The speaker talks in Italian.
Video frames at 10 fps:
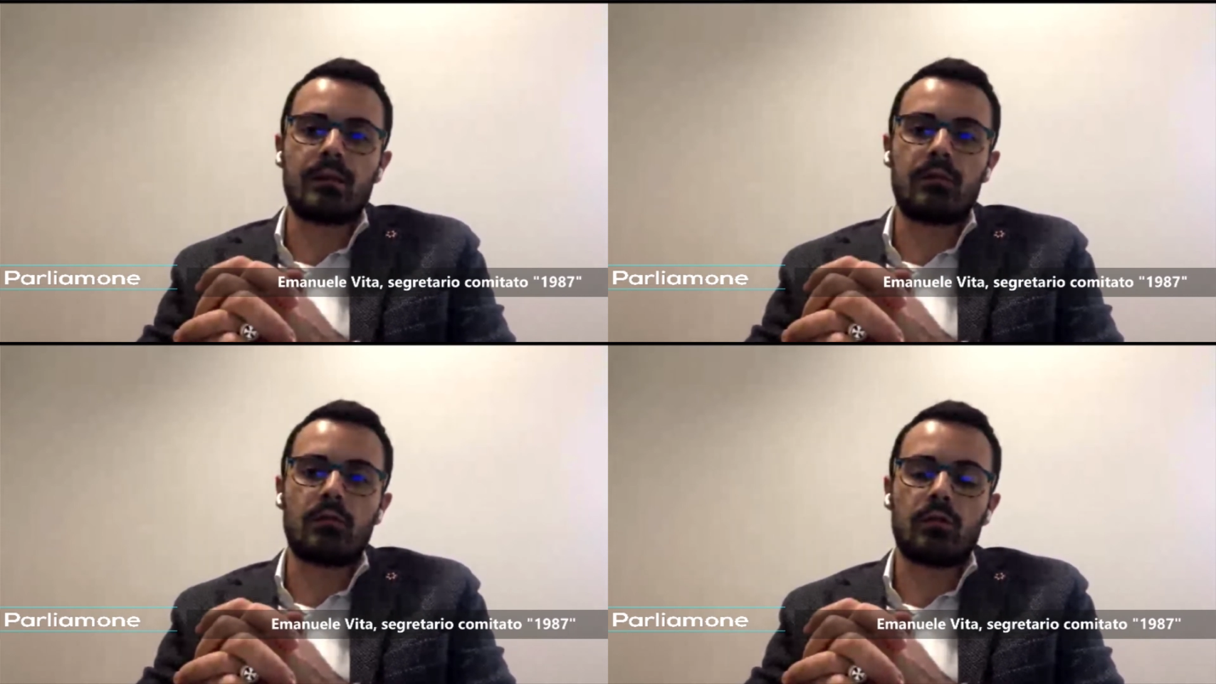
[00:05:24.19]

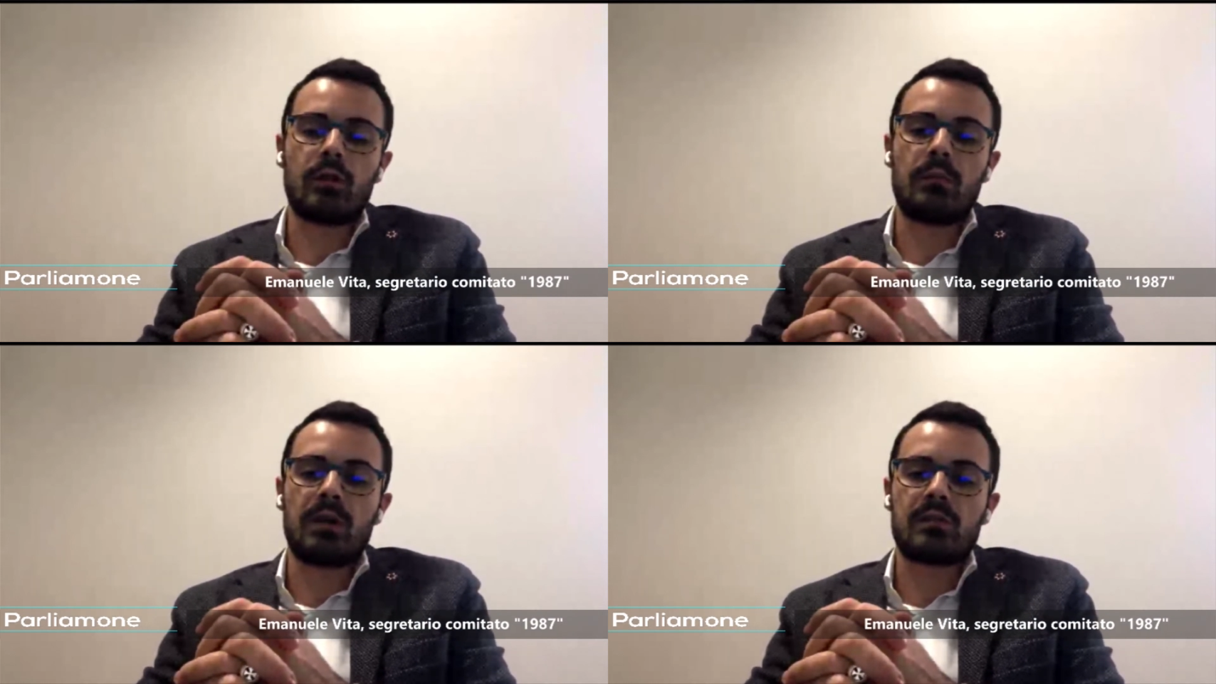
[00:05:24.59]

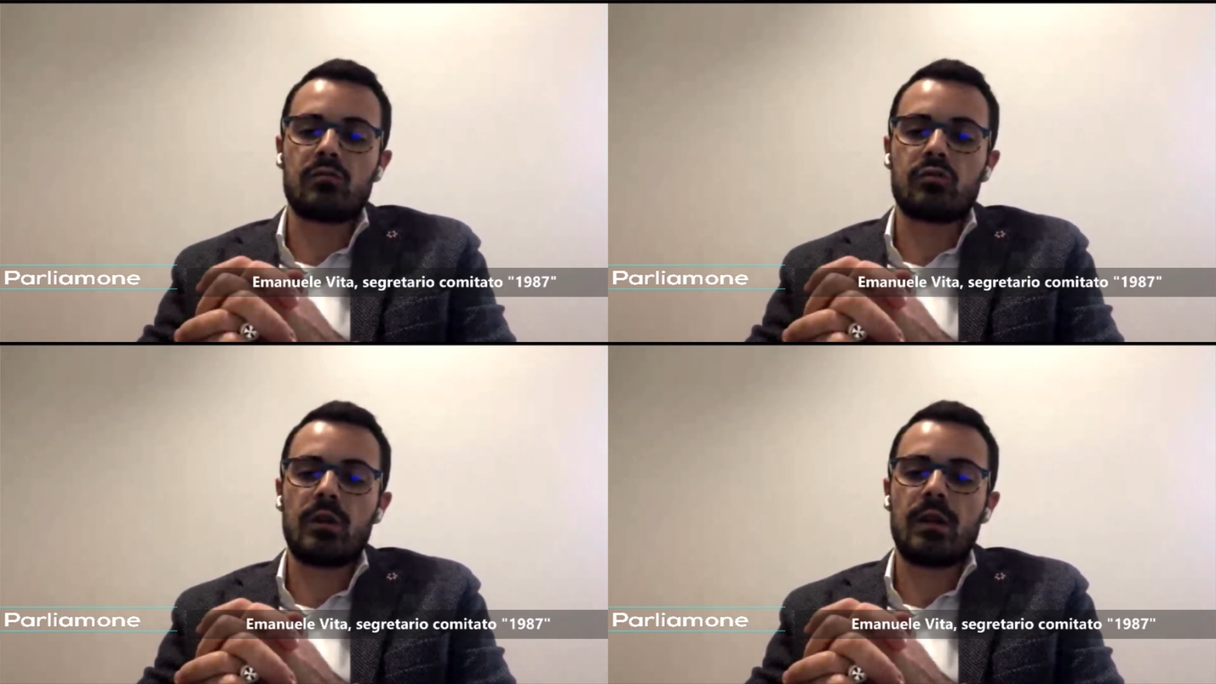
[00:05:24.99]
territorio del
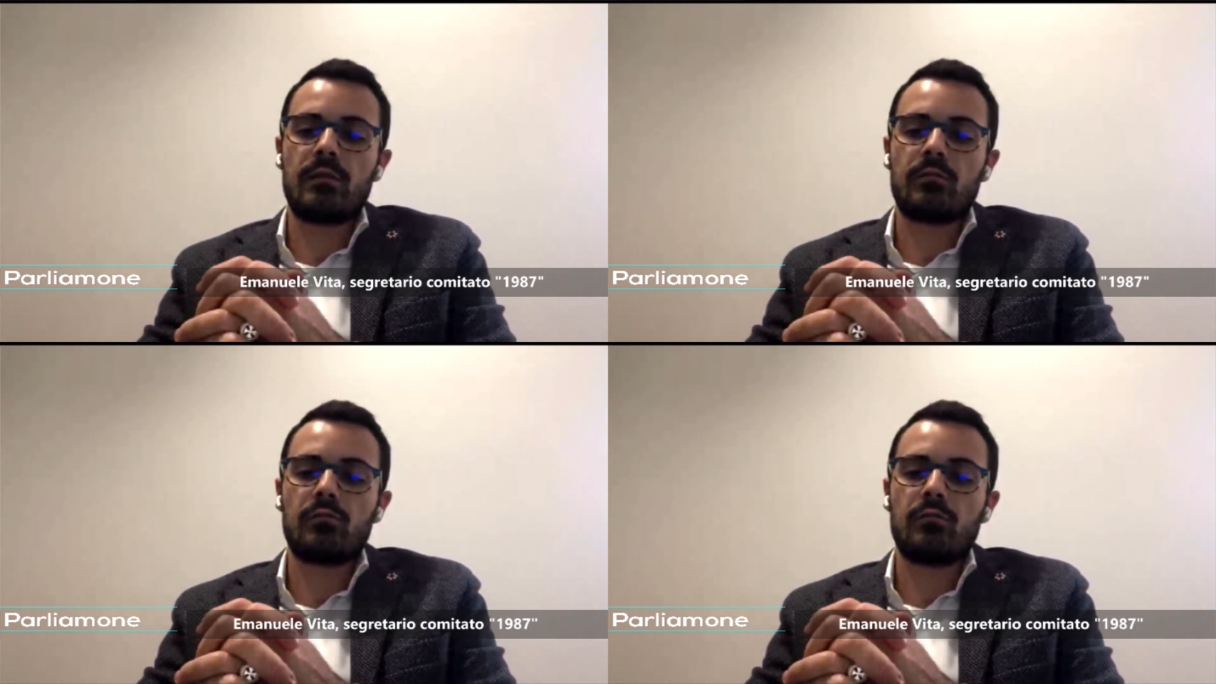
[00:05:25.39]
Basso
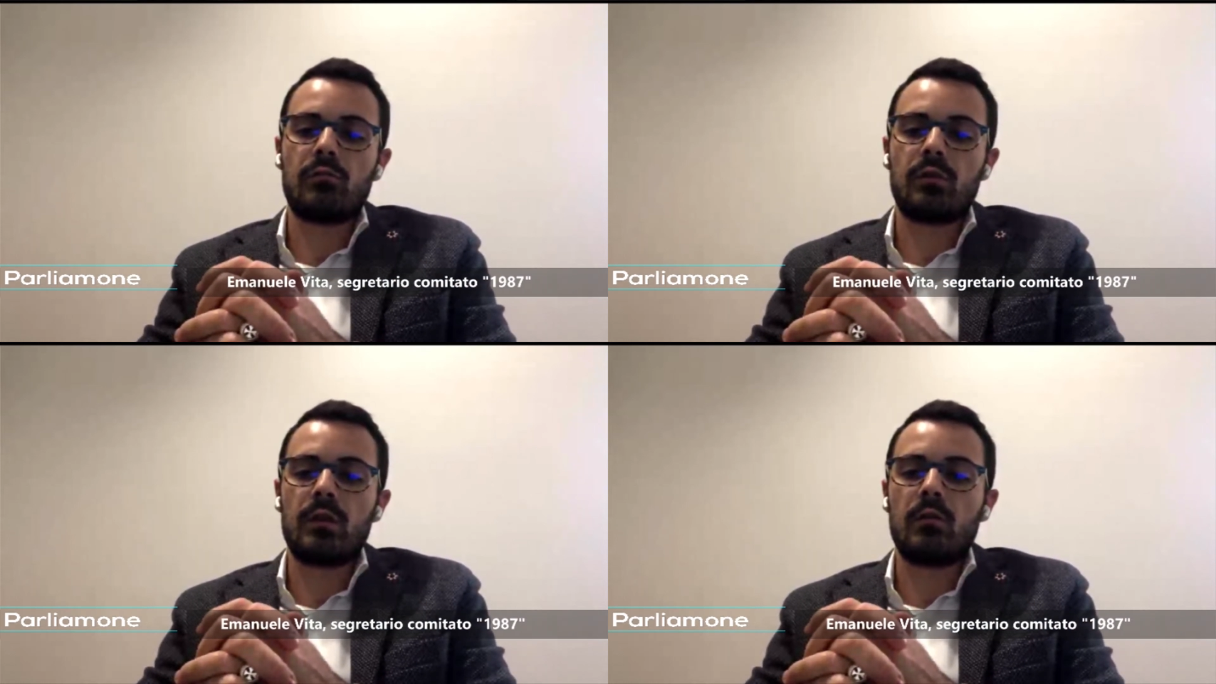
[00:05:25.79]
Cilento e
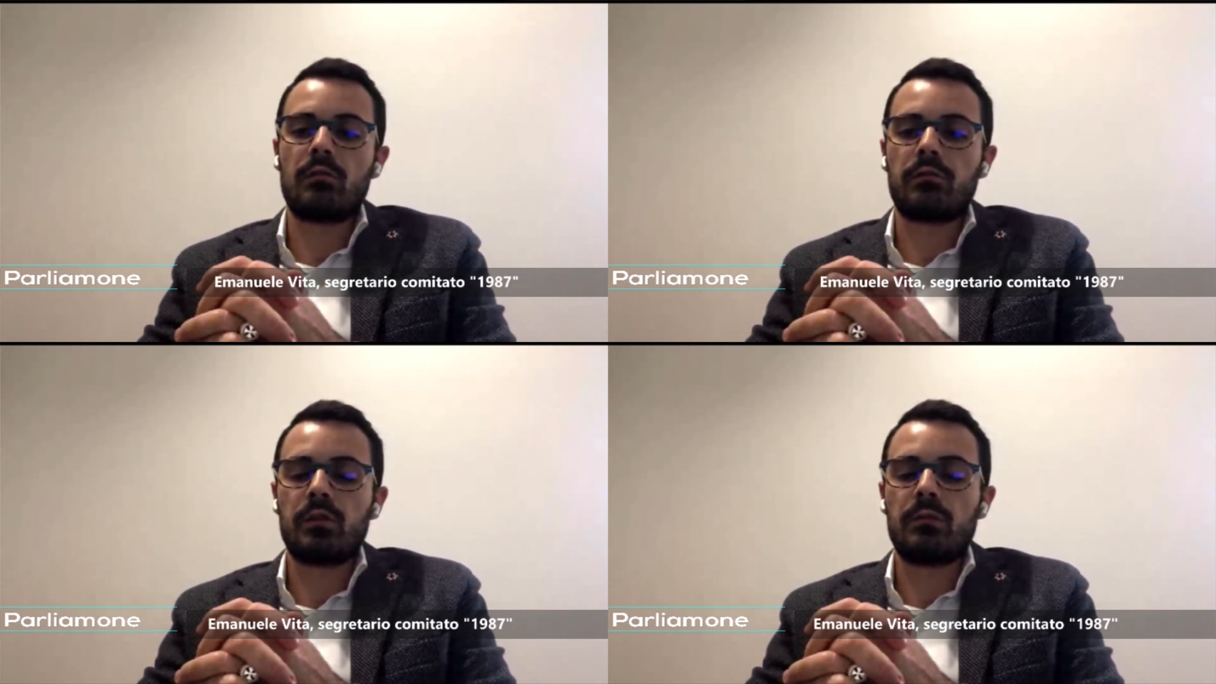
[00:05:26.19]
dunque del
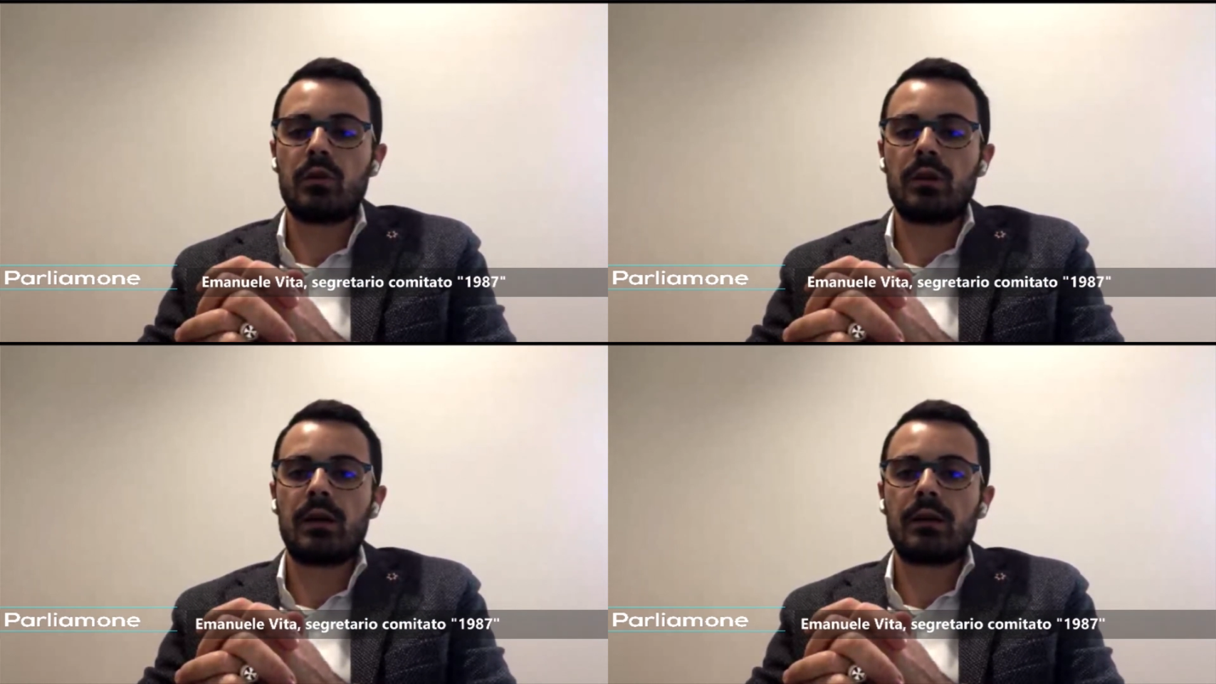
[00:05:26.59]
Golfo di
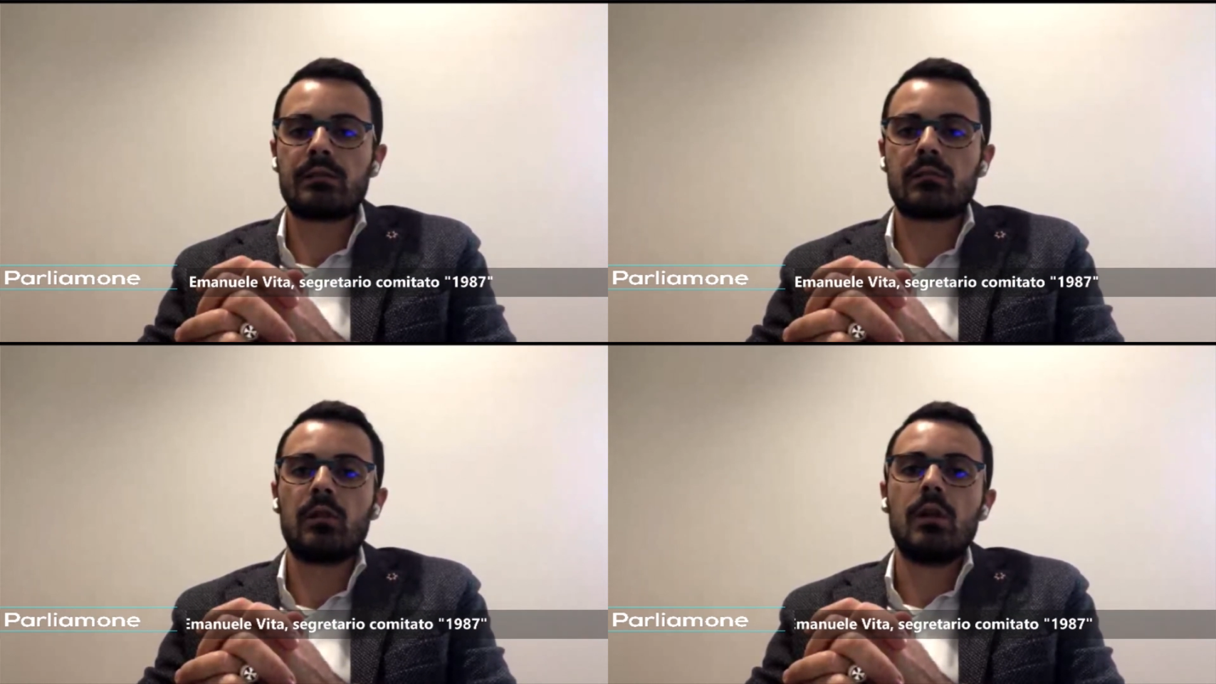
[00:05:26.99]

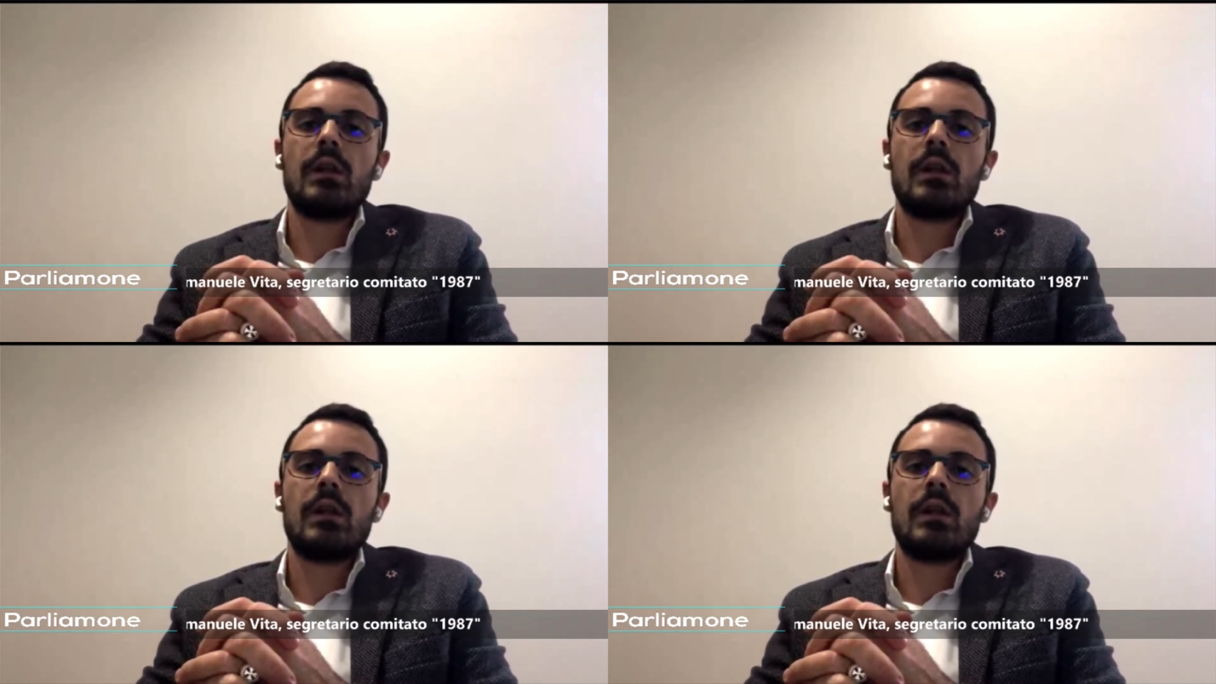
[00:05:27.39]
Policastro.